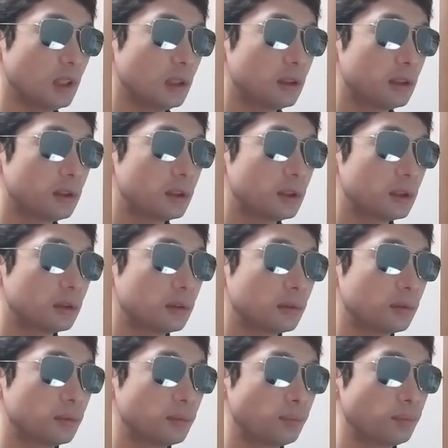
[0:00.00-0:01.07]
그래서
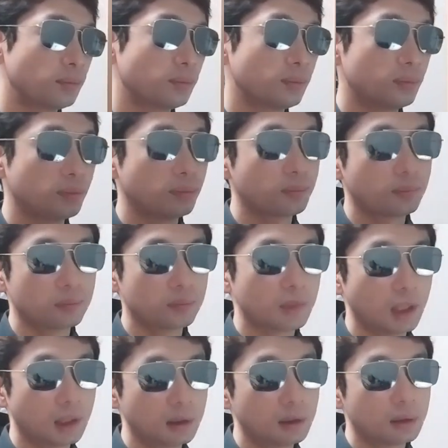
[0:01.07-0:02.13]
지금
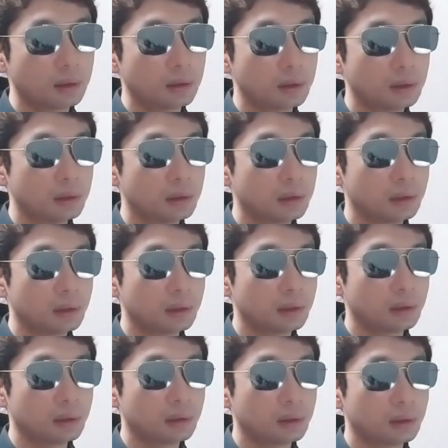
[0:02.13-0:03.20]

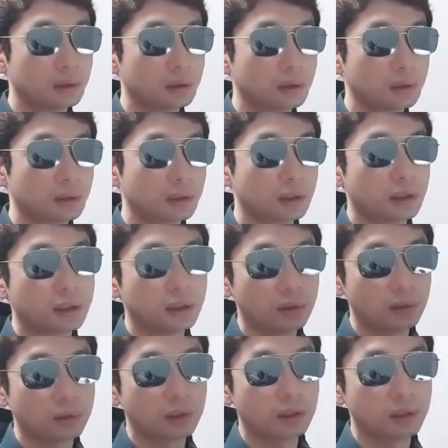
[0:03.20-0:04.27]
이
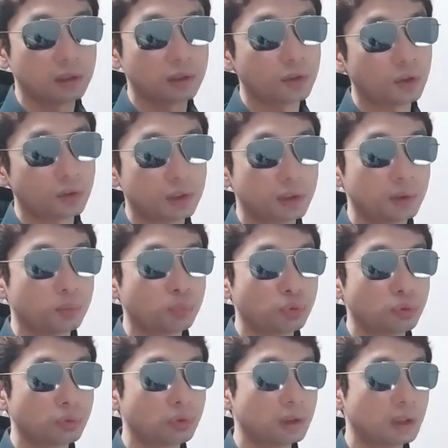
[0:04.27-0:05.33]
지역에 있는
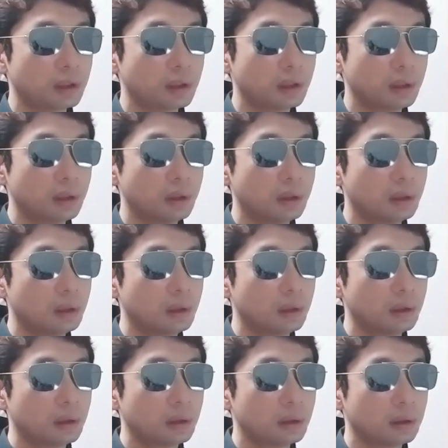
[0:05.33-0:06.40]
정치인분에게
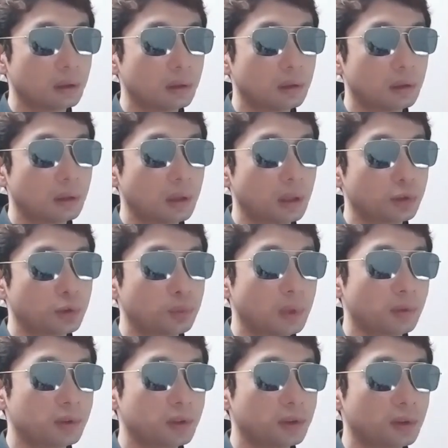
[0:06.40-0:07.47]
아쉬운
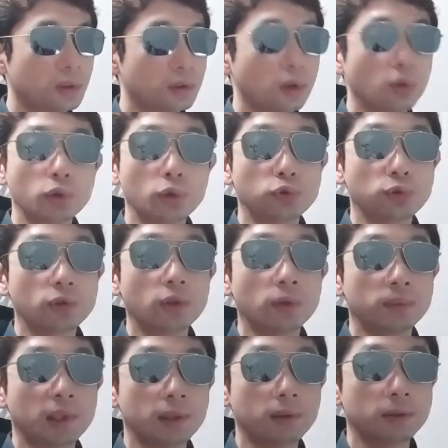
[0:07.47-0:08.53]
마음이 드는 건 어쩔 수가
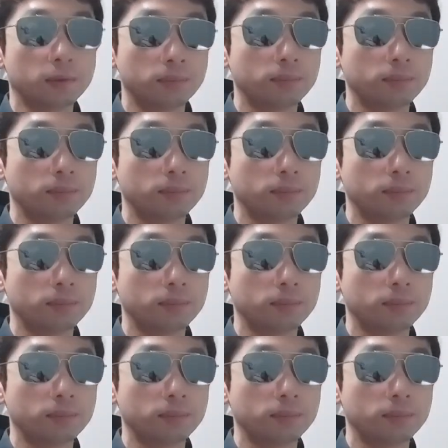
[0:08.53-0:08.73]
없네요.